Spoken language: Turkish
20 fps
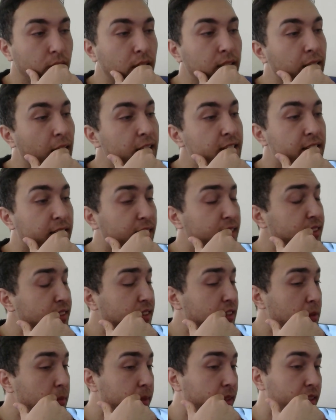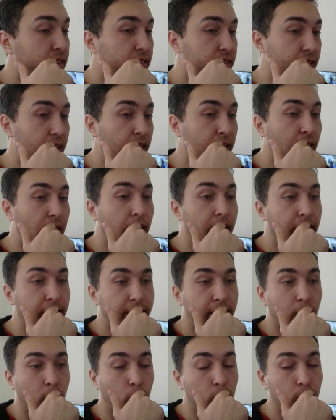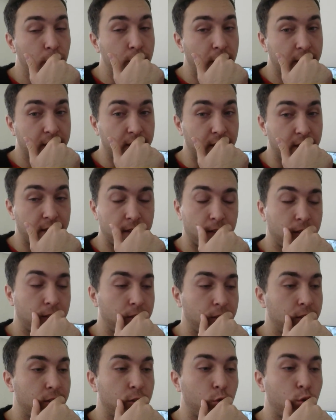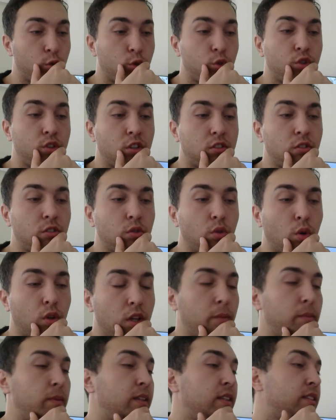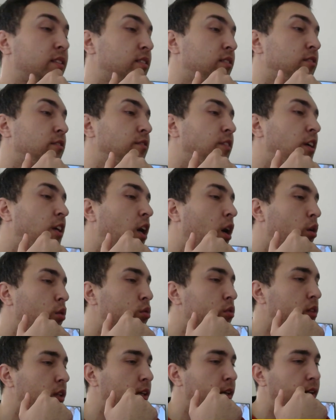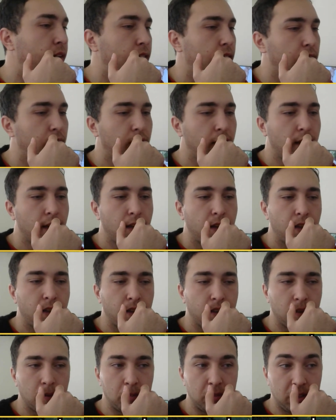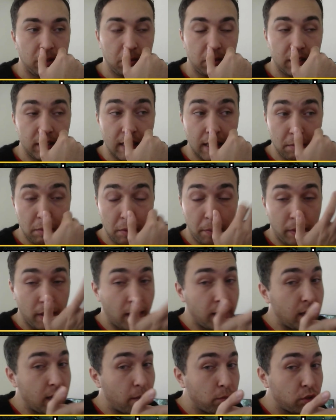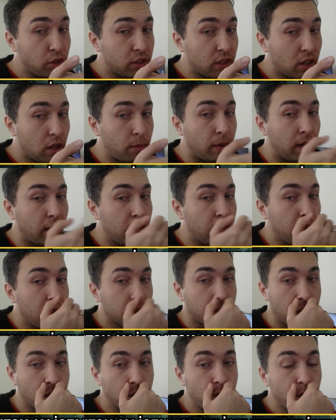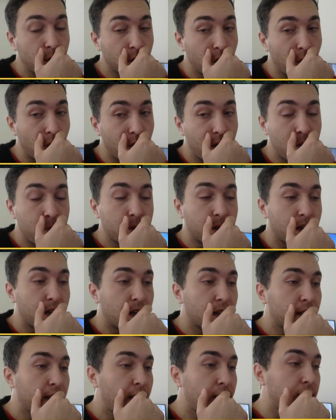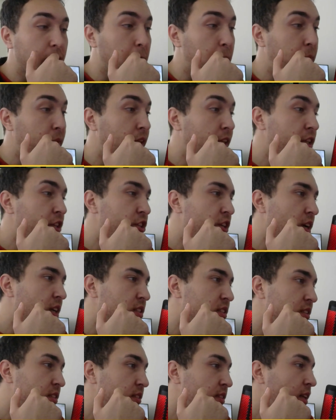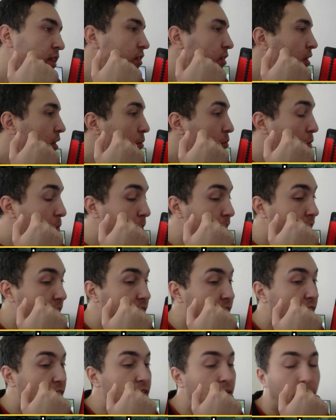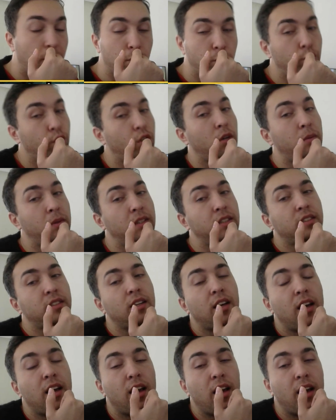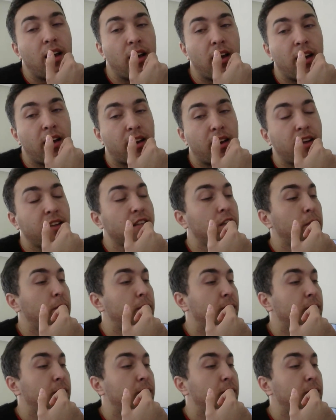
gerçekleştirmek isteyen lanetler olacaktır. E, düşüncesinde olabilir. Veyahut da e, bizimkiler bir plan yapmıştır ama Kenjiku öyle bir karakter ki plan içerisinden bir plan daha yapmış olabilir. E, herhangi